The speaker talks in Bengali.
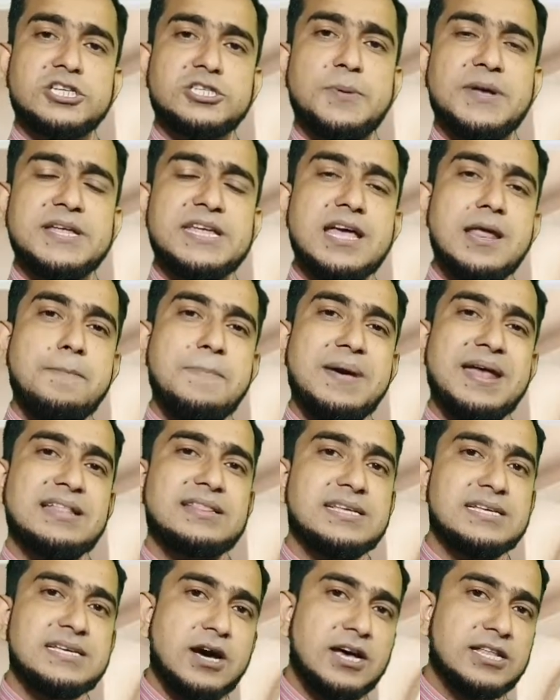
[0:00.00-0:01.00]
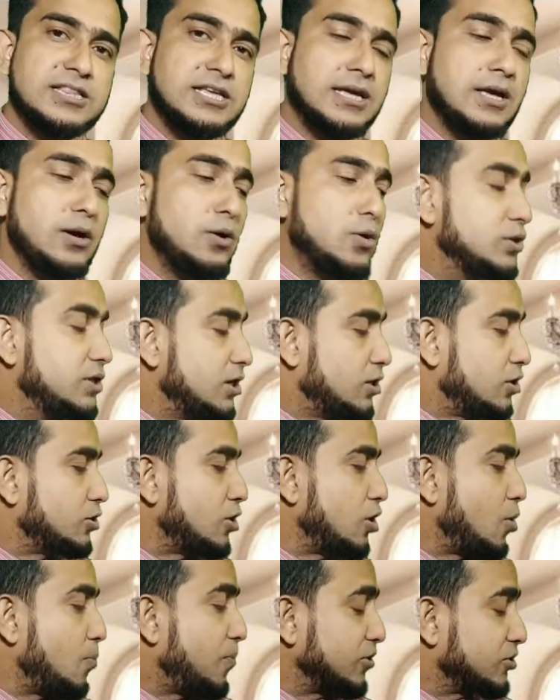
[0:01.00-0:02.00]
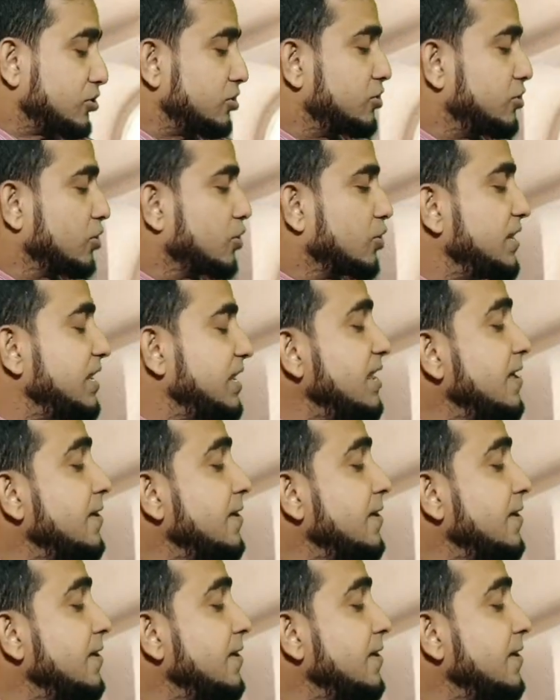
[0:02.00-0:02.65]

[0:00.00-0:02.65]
বাজারে বেড়াতে যাওয়া থেকে অধিকতর পছন্দ করি